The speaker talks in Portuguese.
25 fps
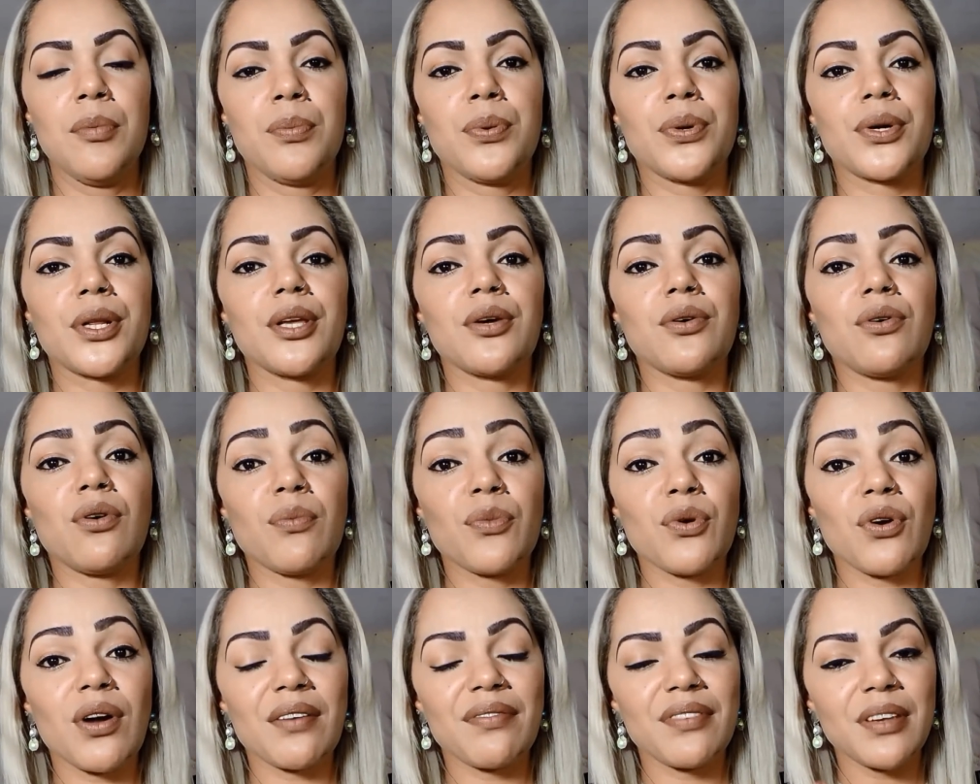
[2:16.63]
Porque
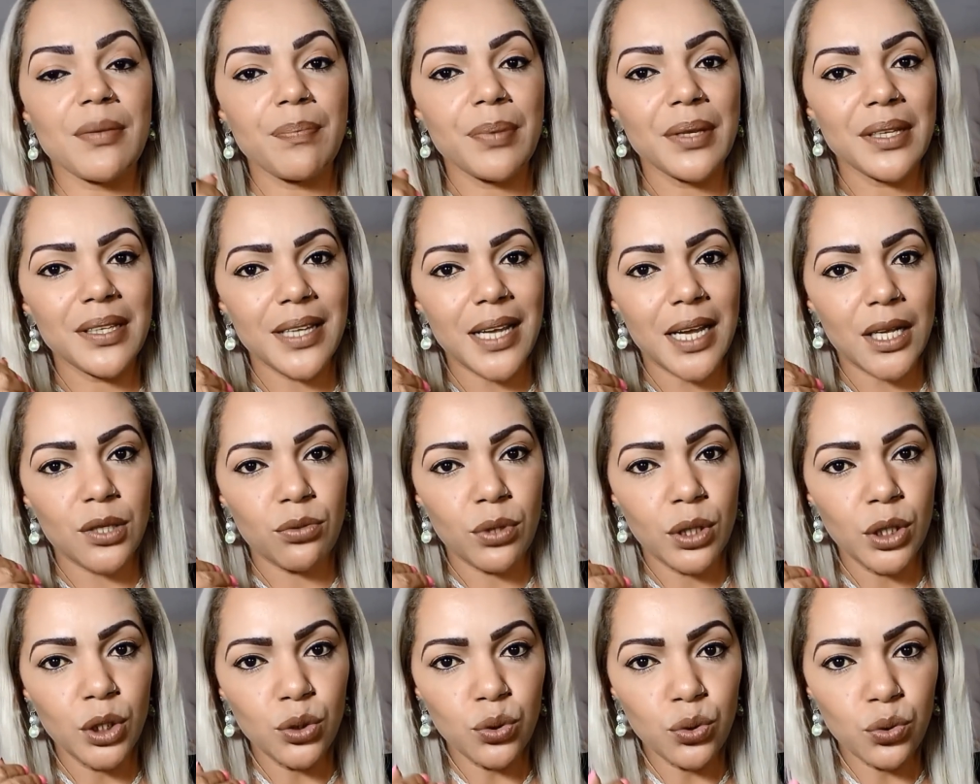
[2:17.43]
como eu havia
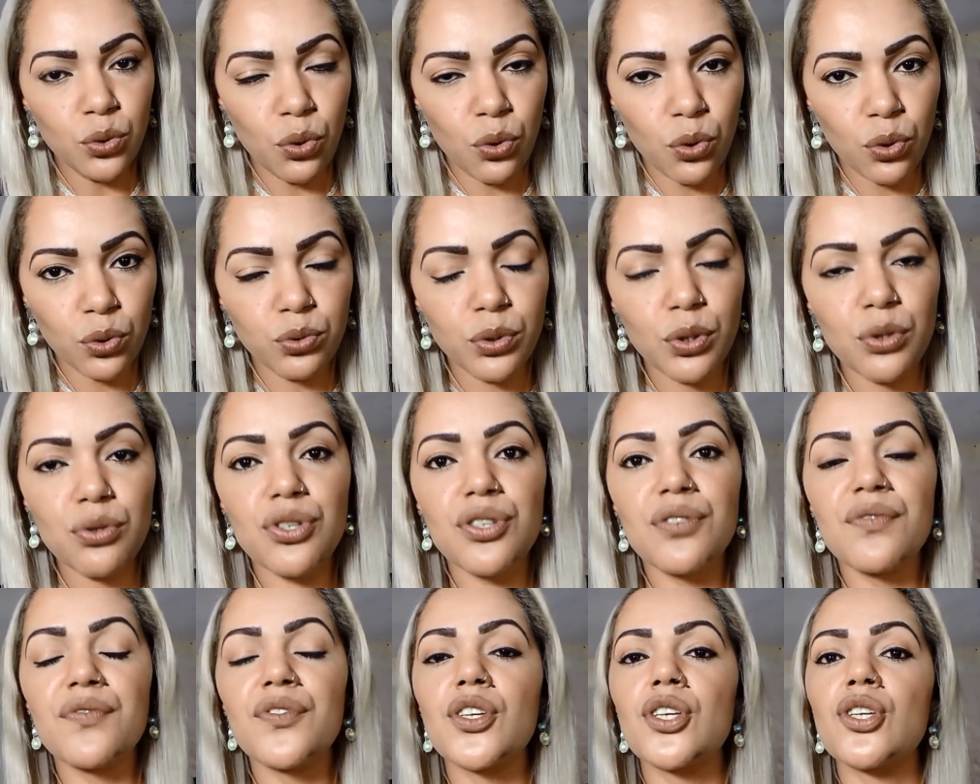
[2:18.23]
pintado ele todo, eu
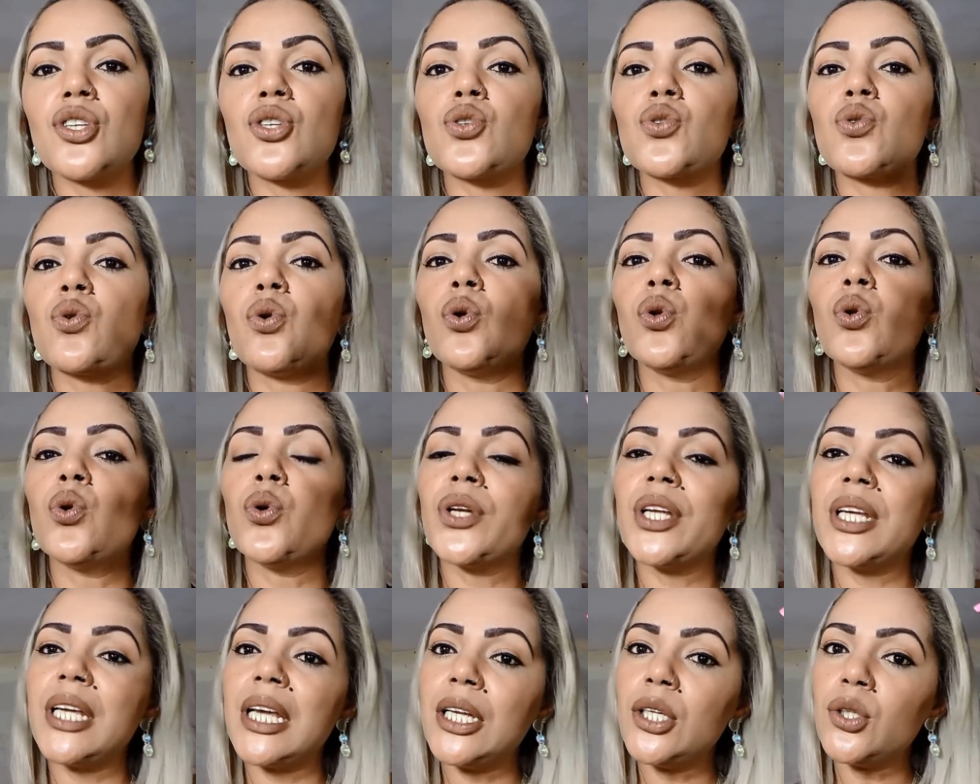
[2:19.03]
tive que
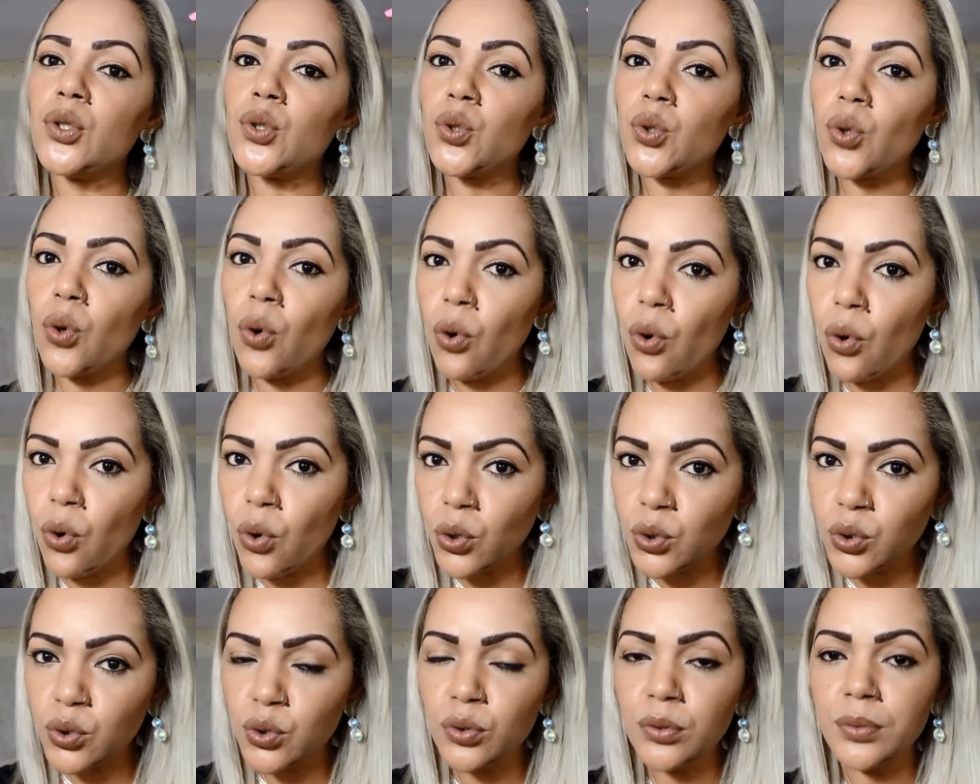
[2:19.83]
descolorir ele
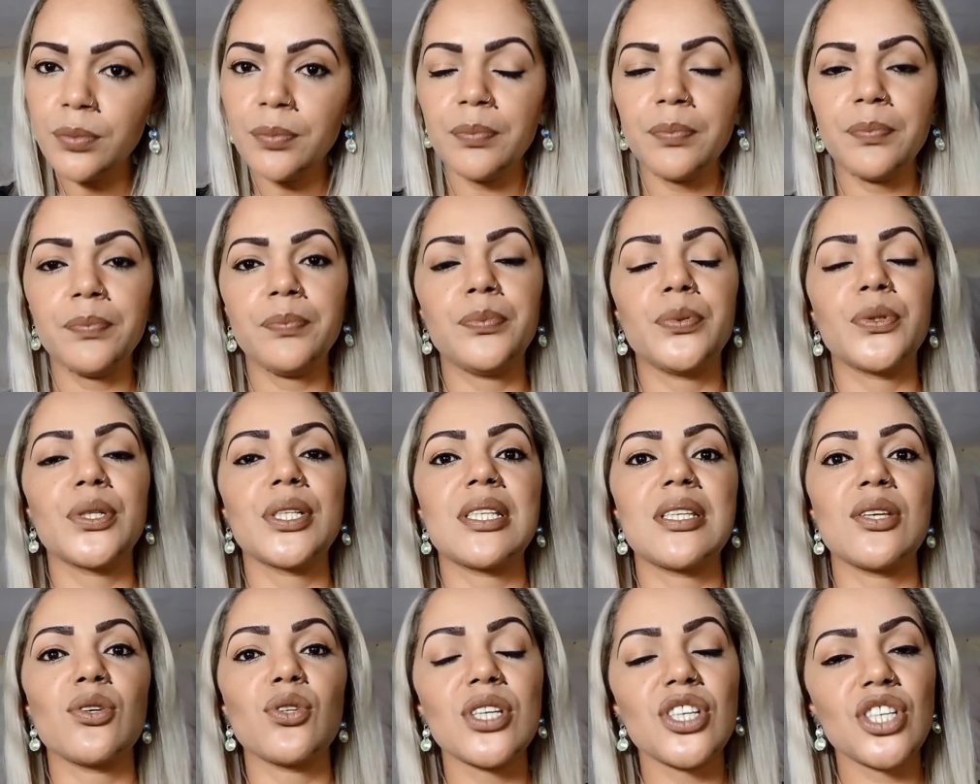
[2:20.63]
todo
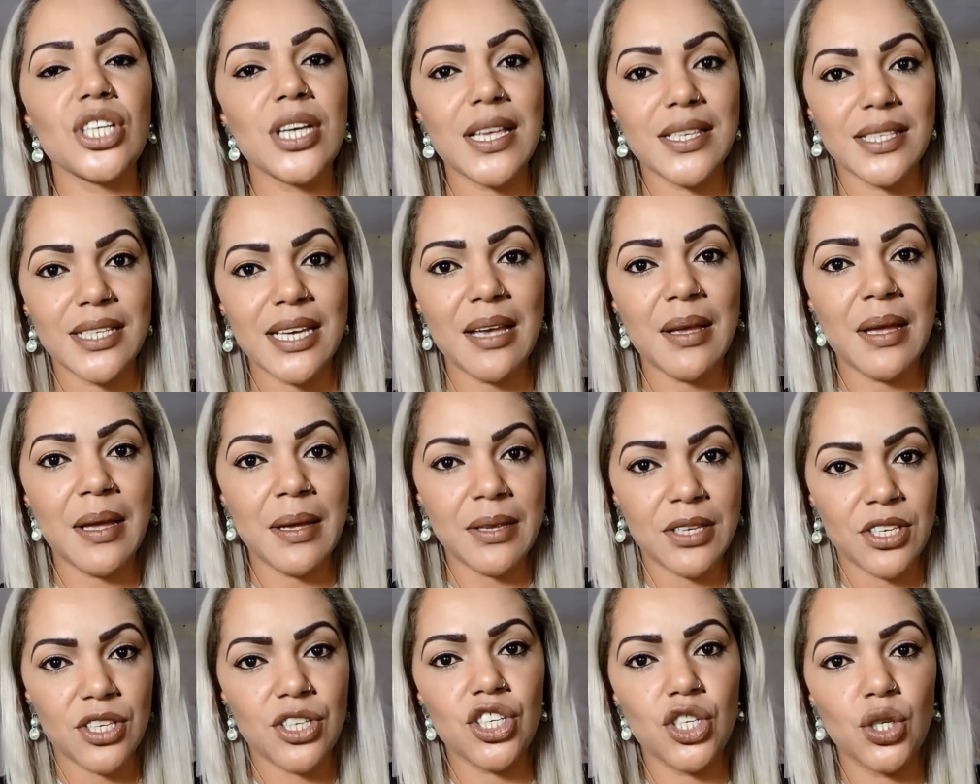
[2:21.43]
porque se eu deixasse
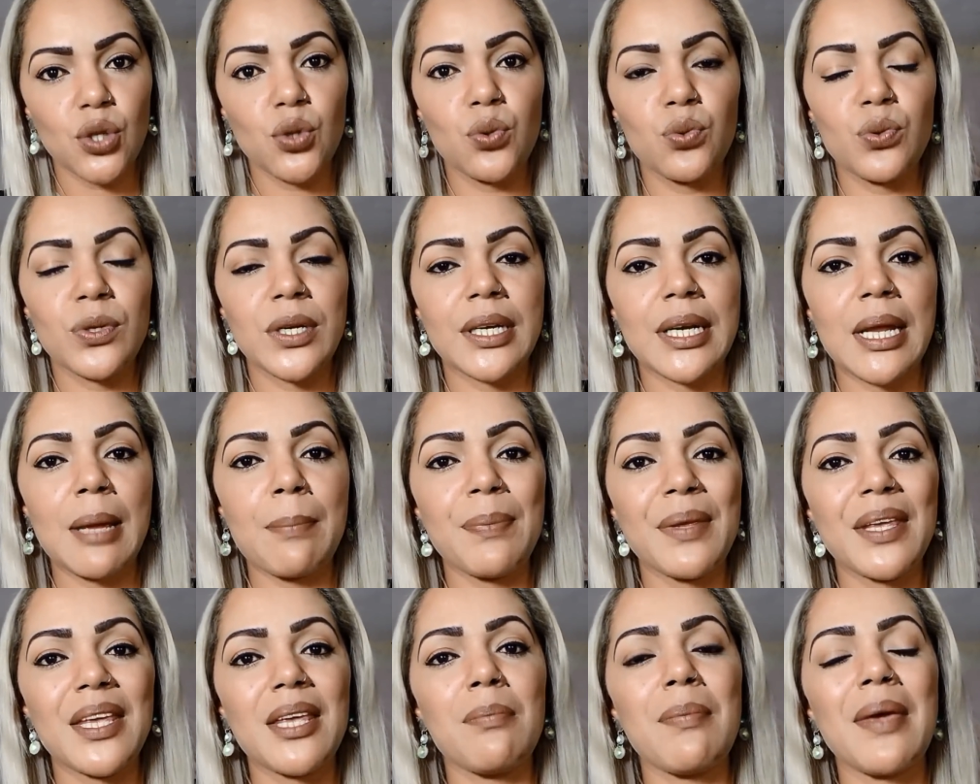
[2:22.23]
a tintura né,
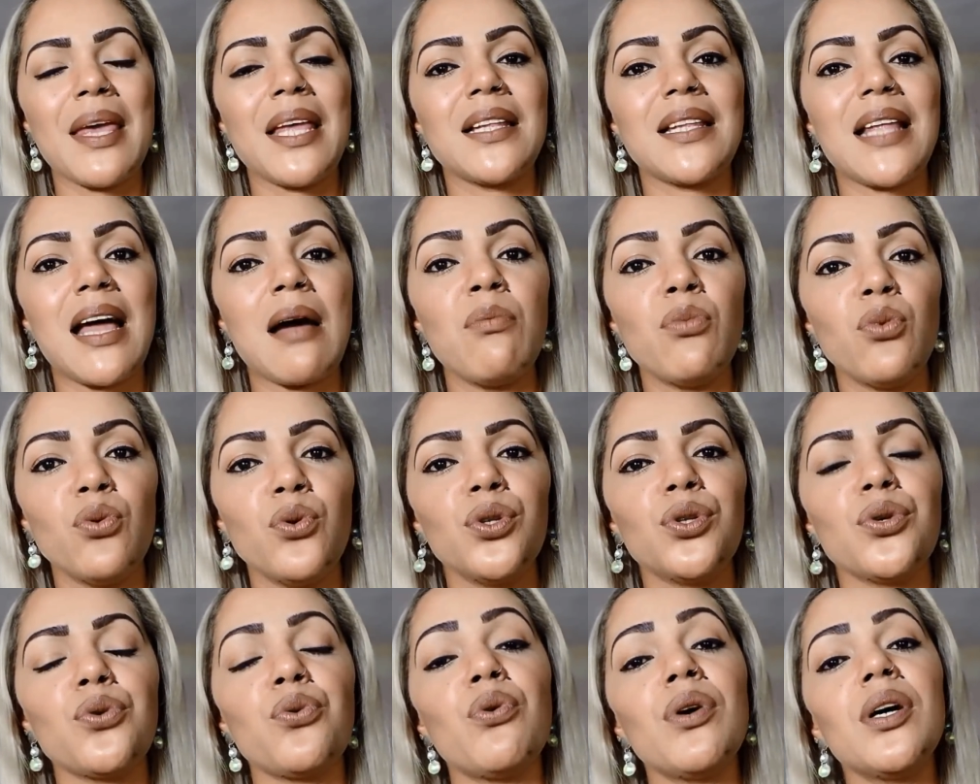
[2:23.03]
pigmentar
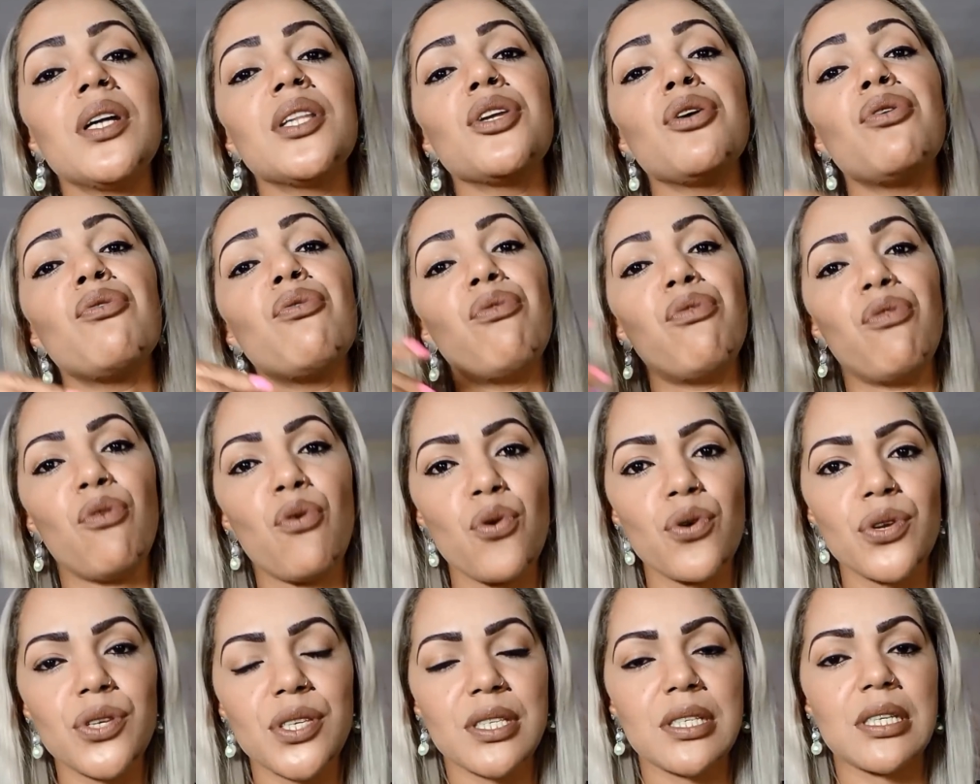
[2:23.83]
muito, quando eu
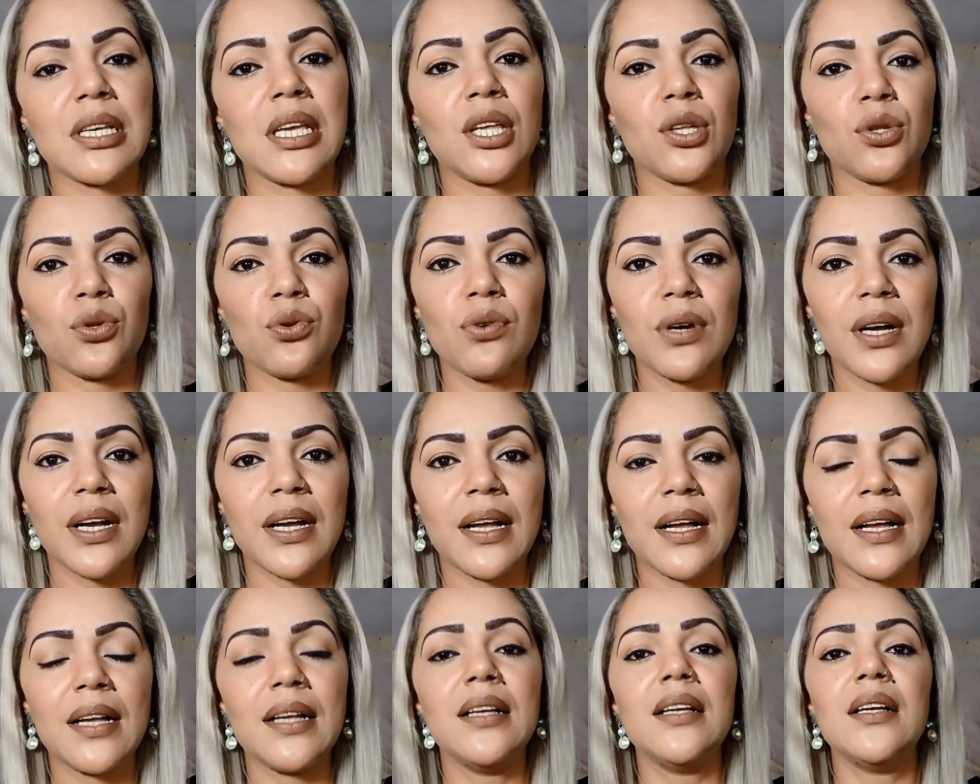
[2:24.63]
fosse
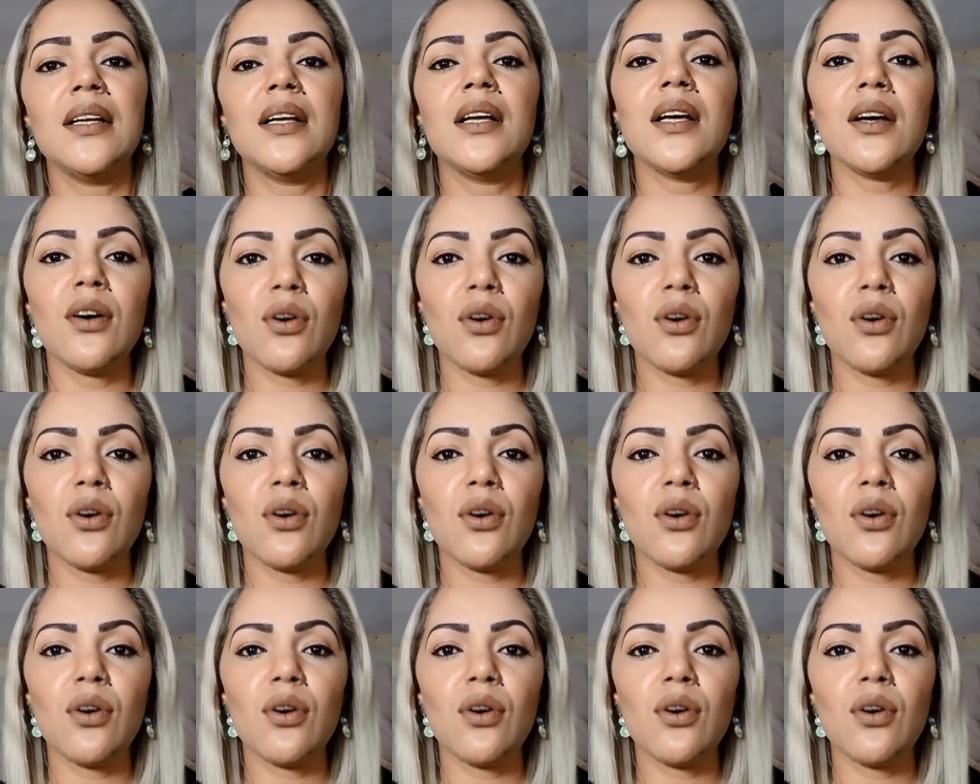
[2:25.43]
retocar,